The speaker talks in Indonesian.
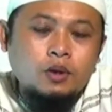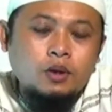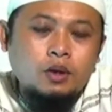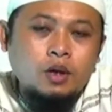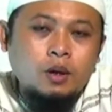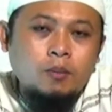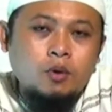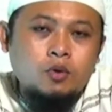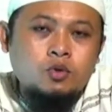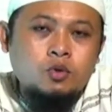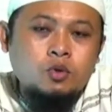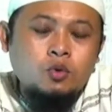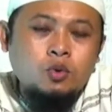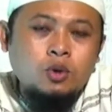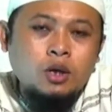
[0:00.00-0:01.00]
Ya bahwa
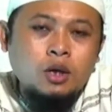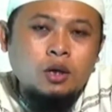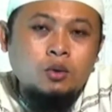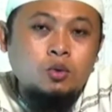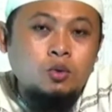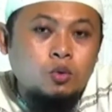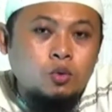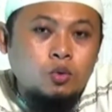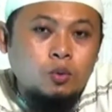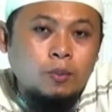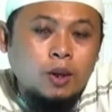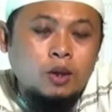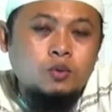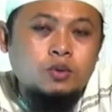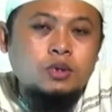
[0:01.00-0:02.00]
sungguhnya dulu
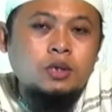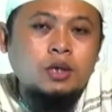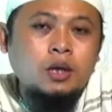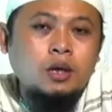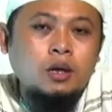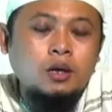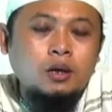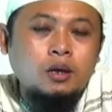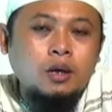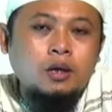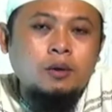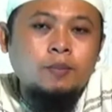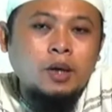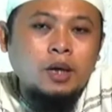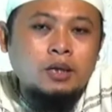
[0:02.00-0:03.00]
manusia yakni
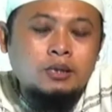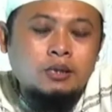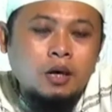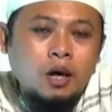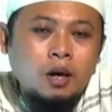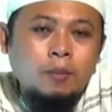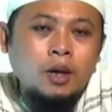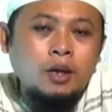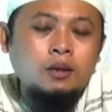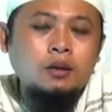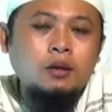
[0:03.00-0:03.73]
para sahabat